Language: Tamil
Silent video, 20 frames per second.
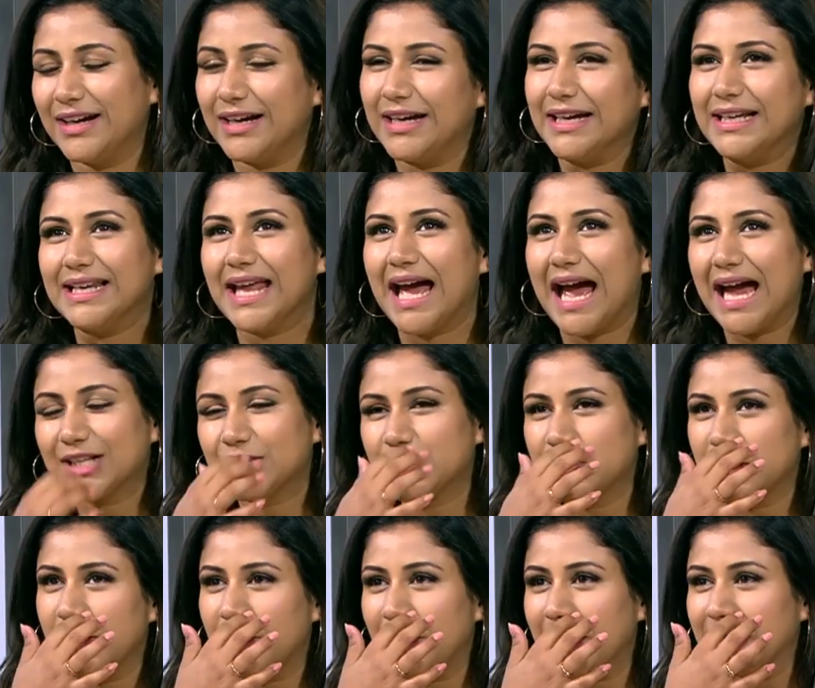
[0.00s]
இல்ல
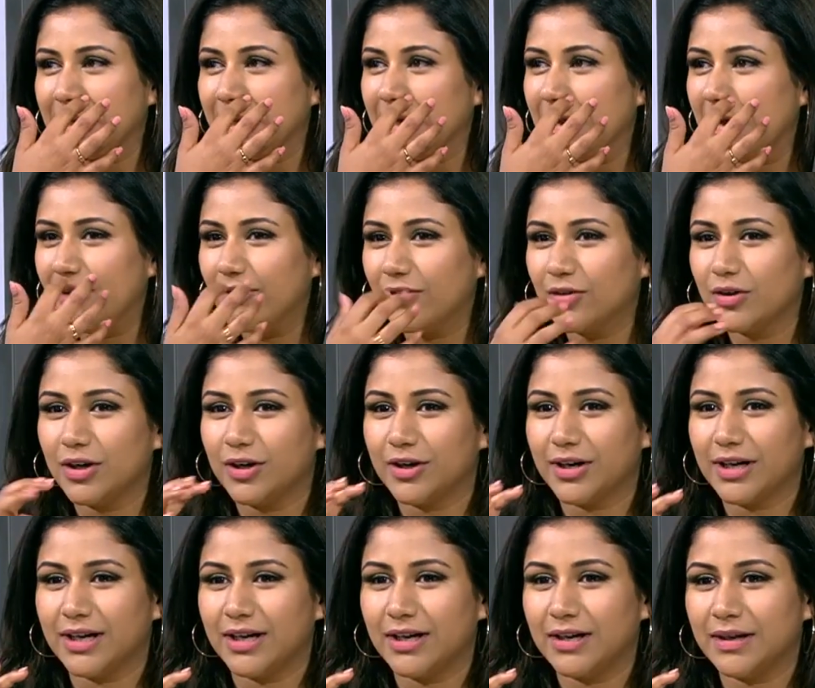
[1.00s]
ஆக்சுவலி பாத்தீங்கன்னா
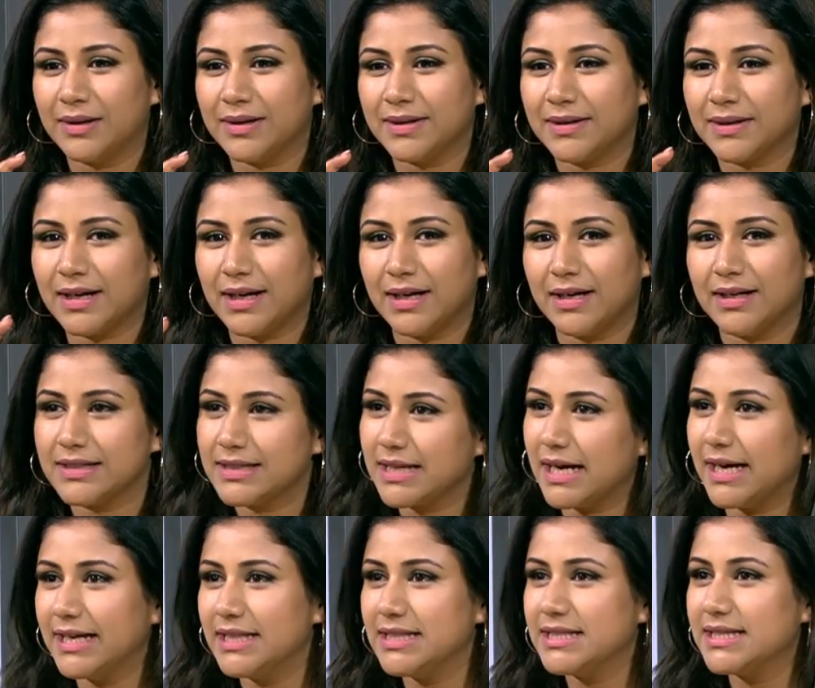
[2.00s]
அவங்களோட
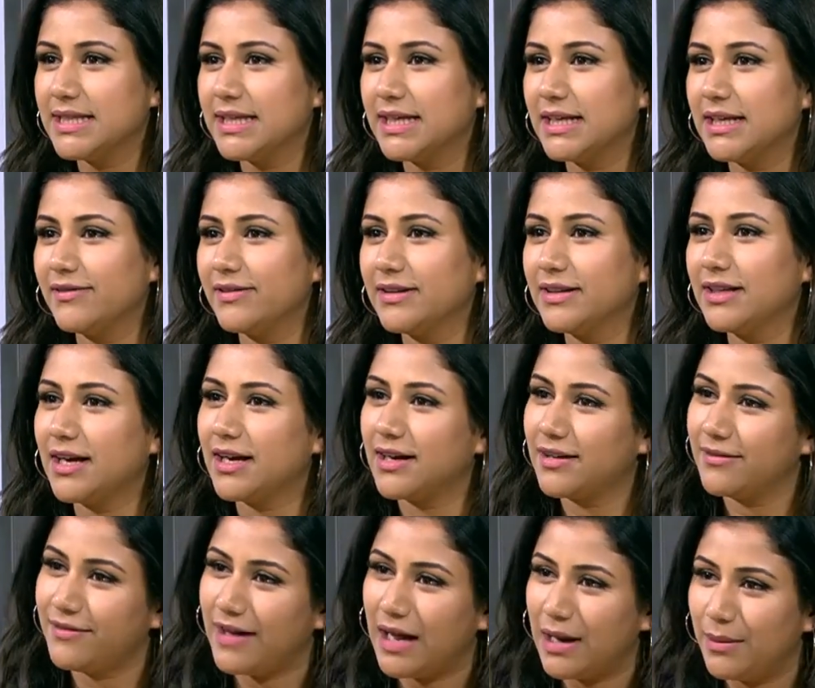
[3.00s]
கயல் சீரியல்ல வந்து
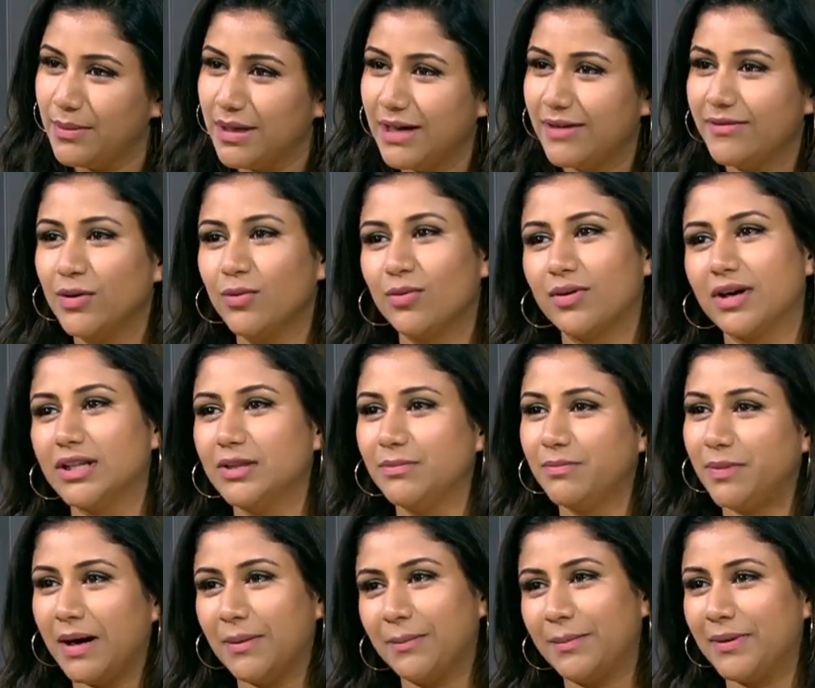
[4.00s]
நாங்க ஃபேமிலியாவே உட்காந்து
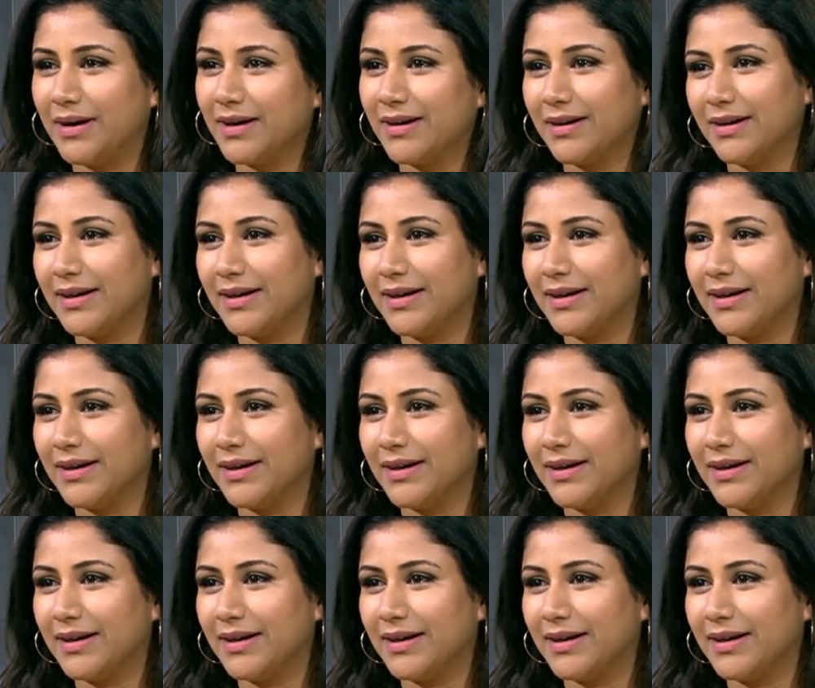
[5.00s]
பார்ப்பாங்க